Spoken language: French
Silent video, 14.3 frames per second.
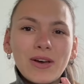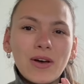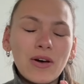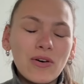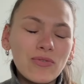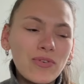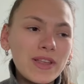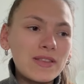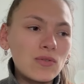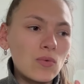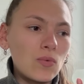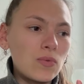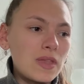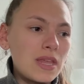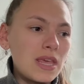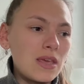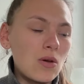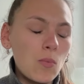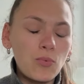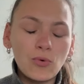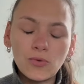en fait, on
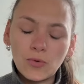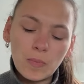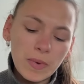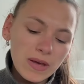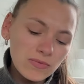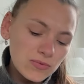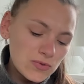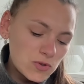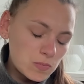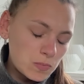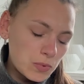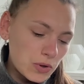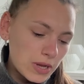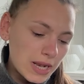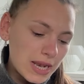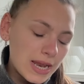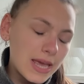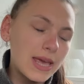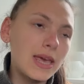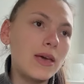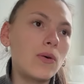est, pour ne pas vous
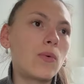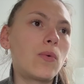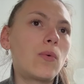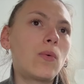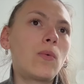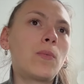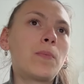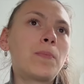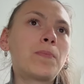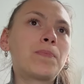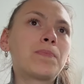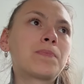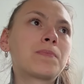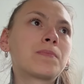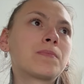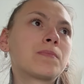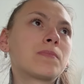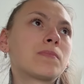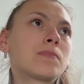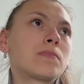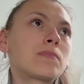spoiler, on,
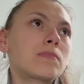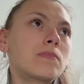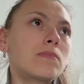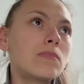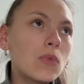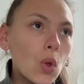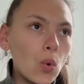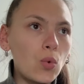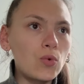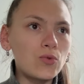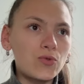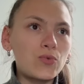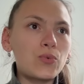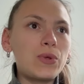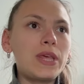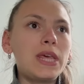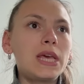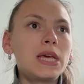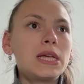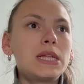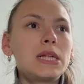suit
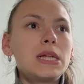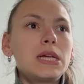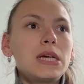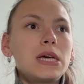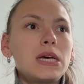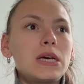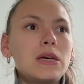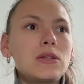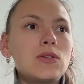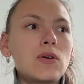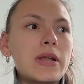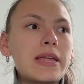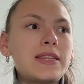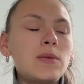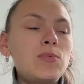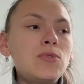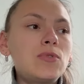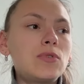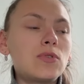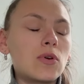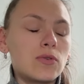euh, dans,
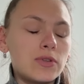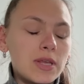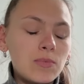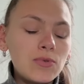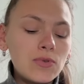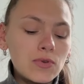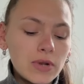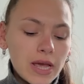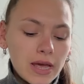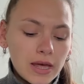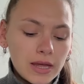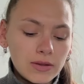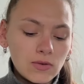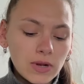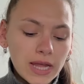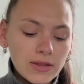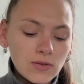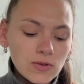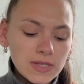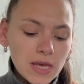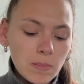le début de la, de la
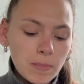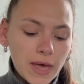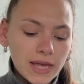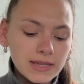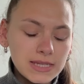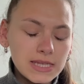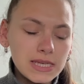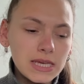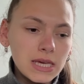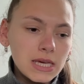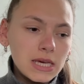deuxième partie,